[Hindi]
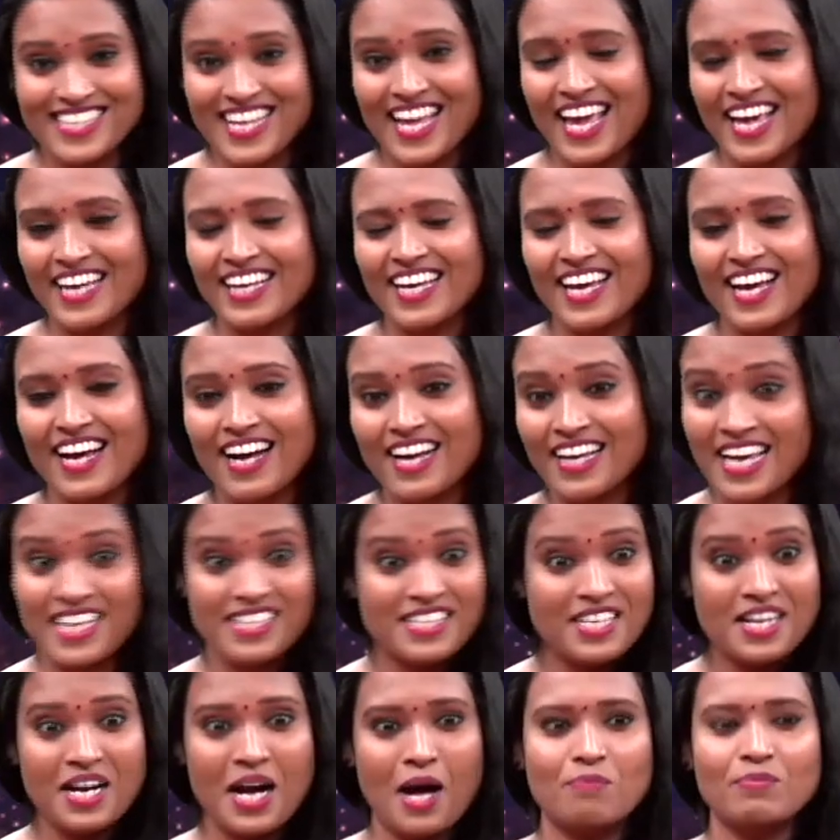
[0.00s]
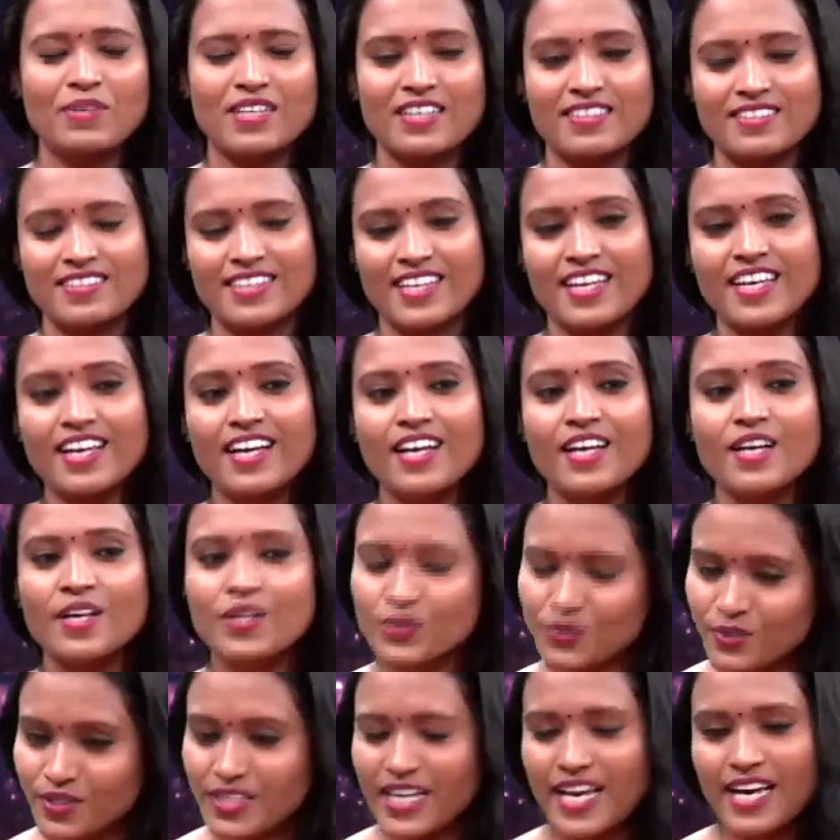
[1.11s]
हैं क्या कैसे काम करते हैं
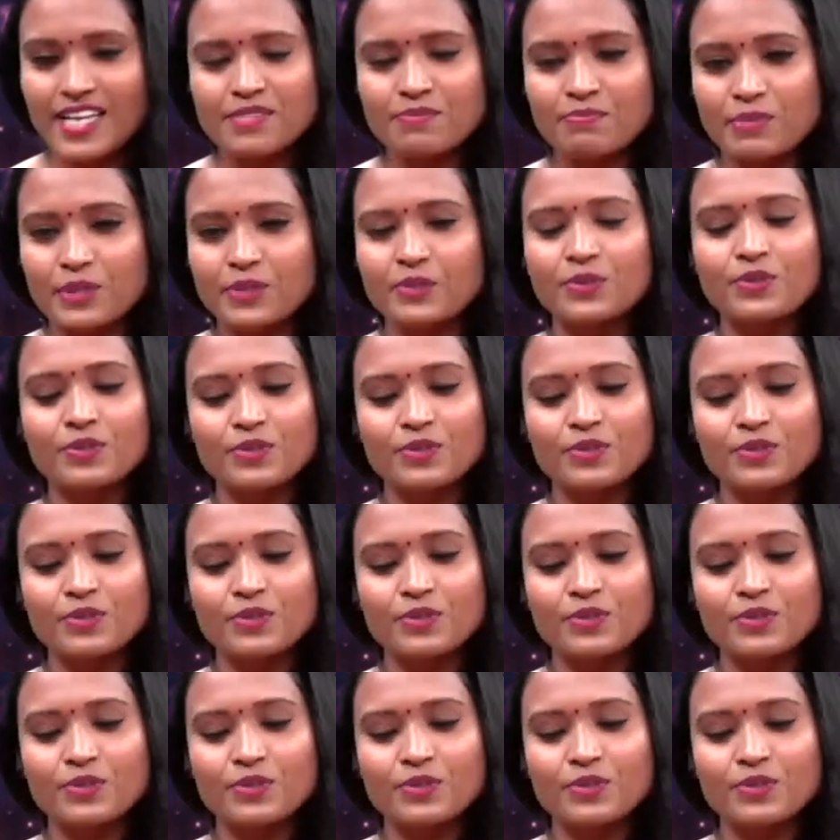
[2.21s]
तो यस बिल्कुल